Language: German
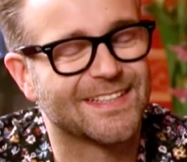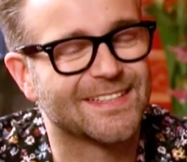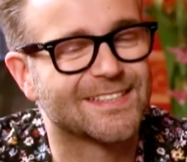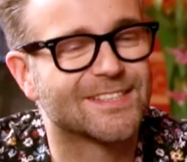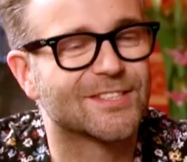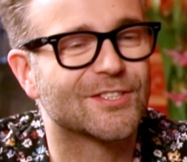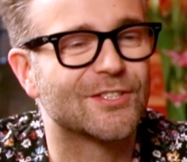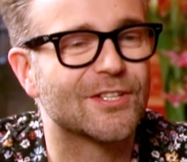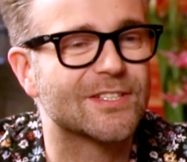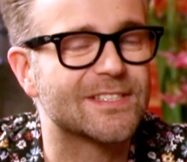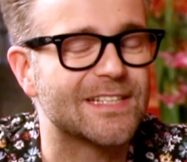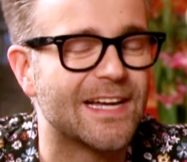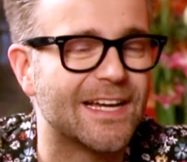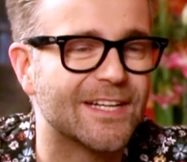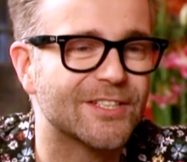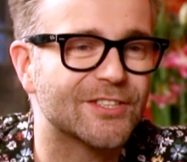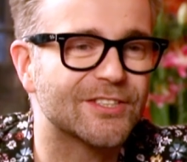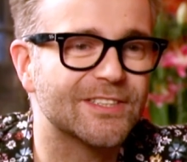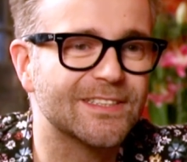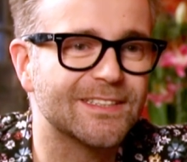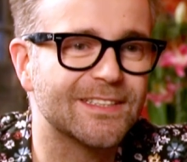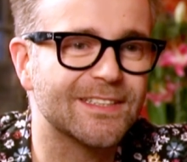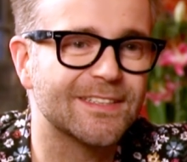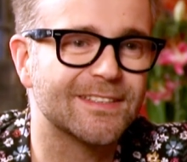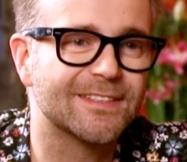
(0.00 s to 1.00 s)
Ist Schloss
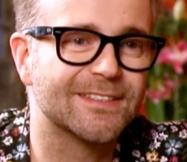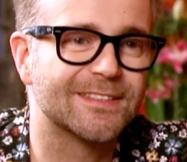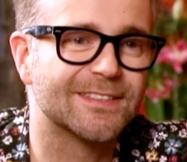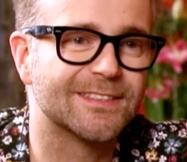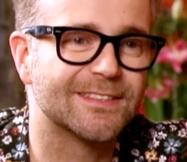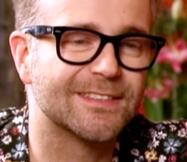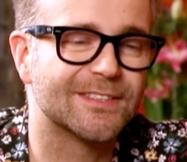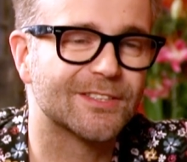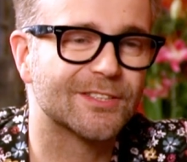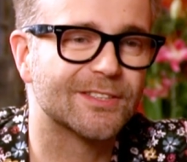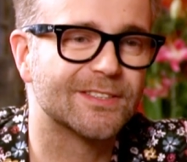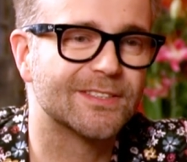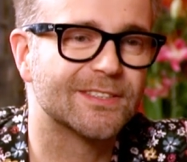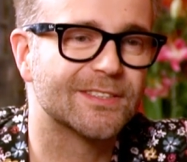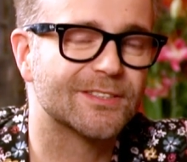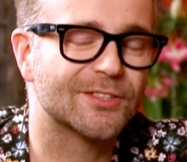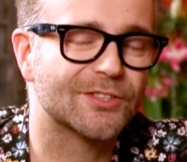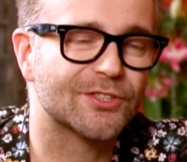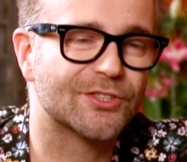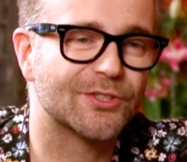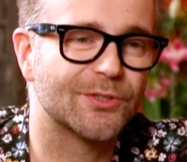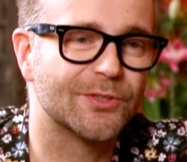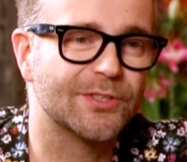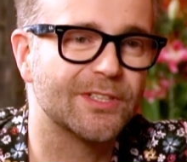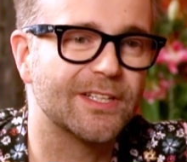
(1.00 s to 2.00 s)
Einstein denn eine,
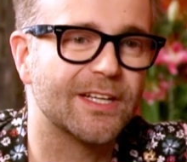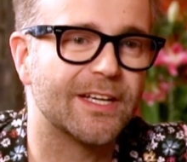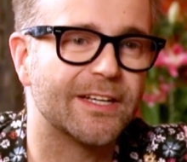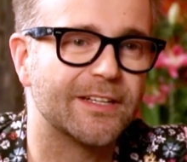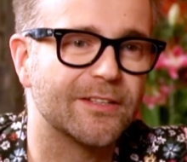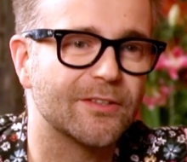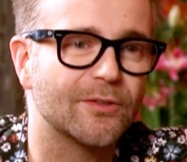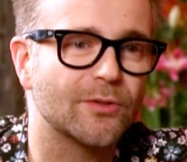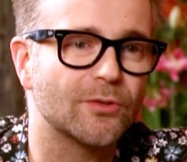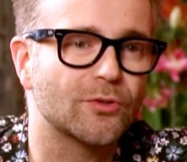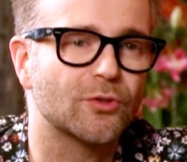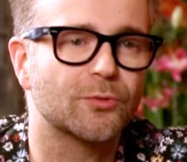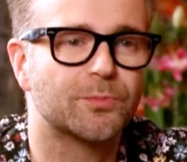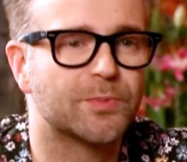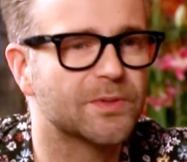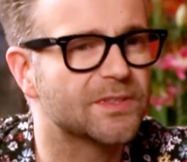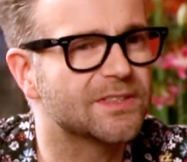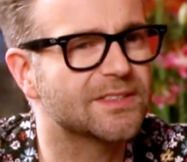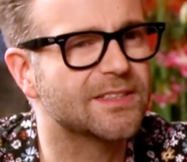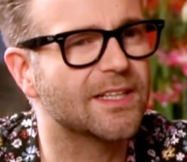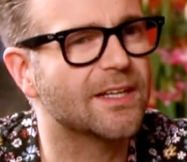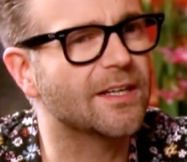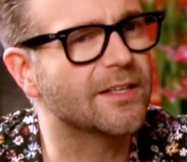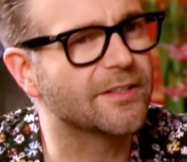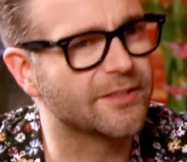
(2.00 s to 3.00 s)
eine schöne Erinnerung? Du
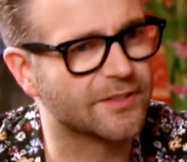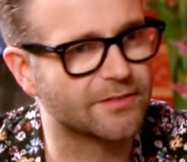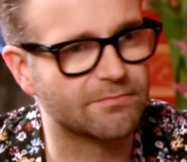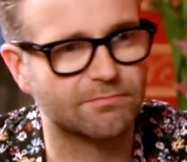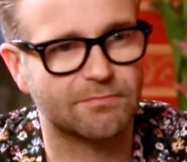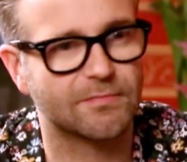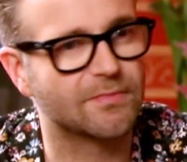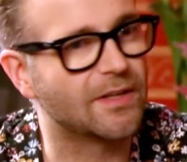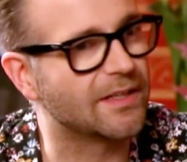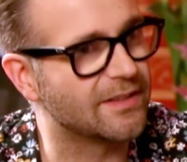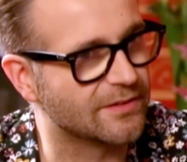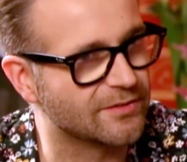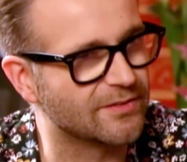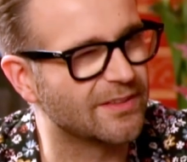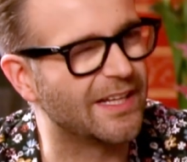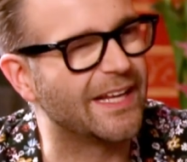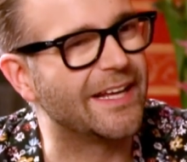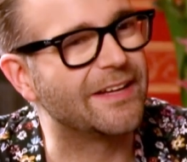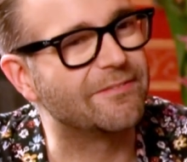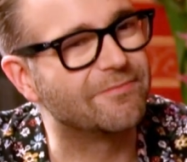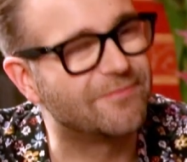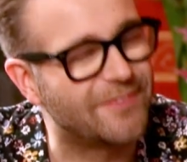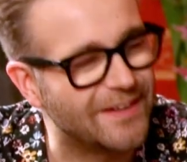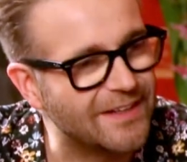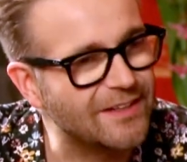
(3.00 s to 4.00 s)
bist ja,
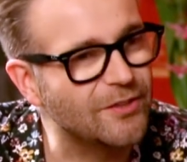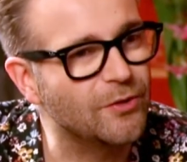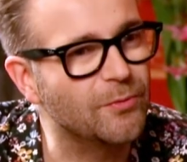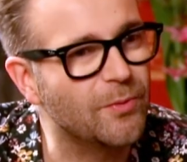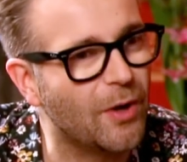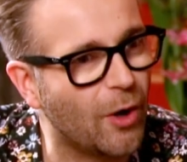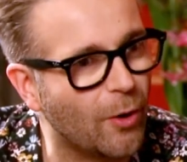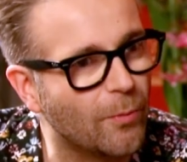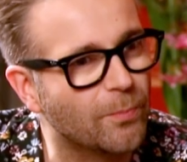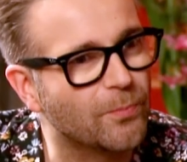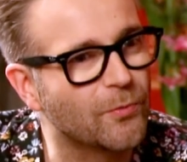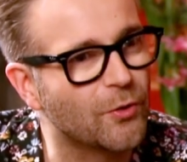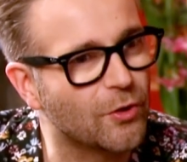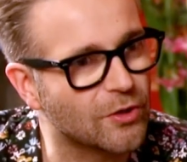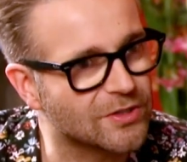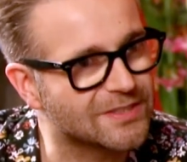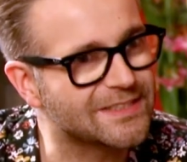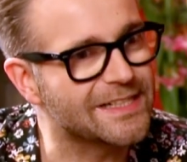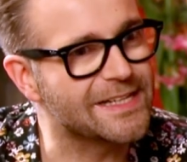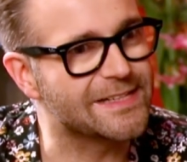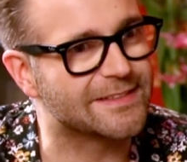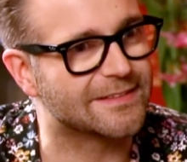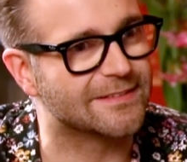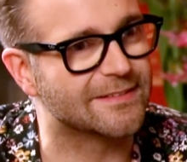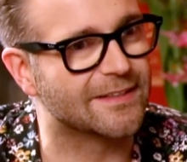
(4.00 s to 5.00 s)
wenn überhaupt, nur noch
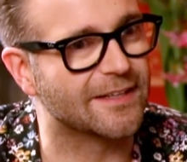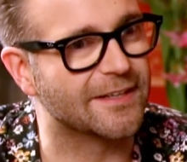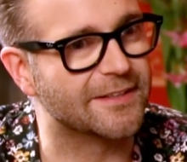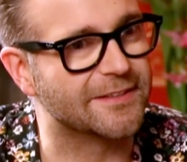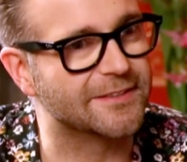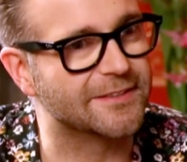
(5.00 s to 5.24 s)
selten